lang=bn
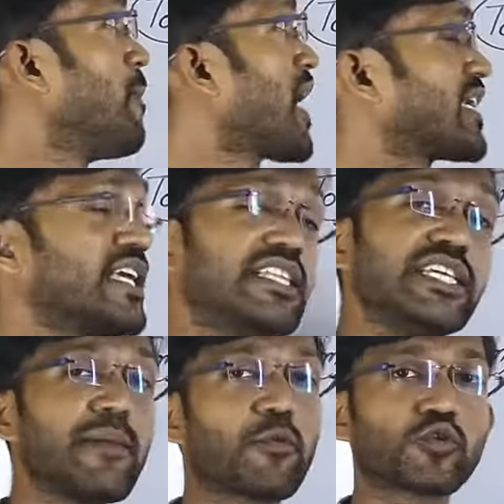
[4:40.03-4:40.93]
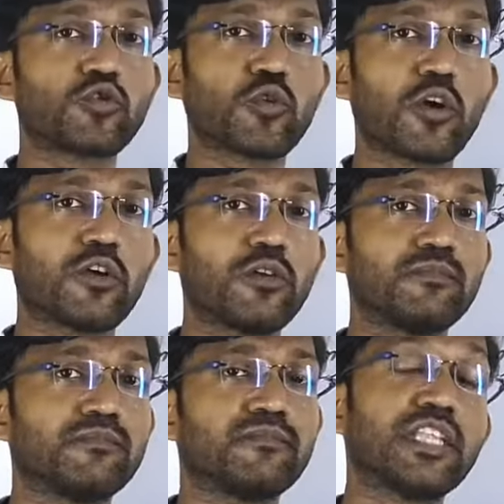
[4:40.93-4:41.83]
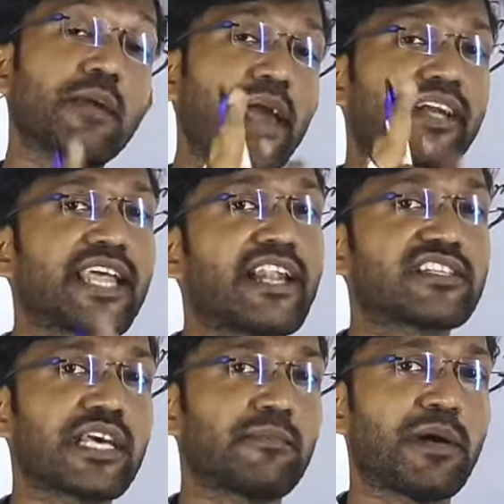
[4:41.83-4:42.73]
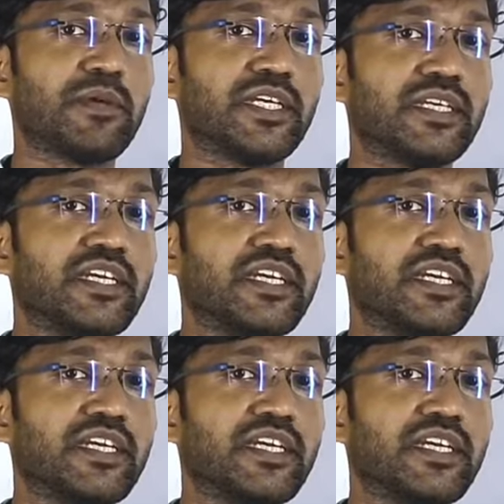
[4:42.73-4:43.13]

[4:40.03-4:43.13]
বা কি দিয়ে প্রশ্ন করো দেখবে একটা অ্যান্সার পাবে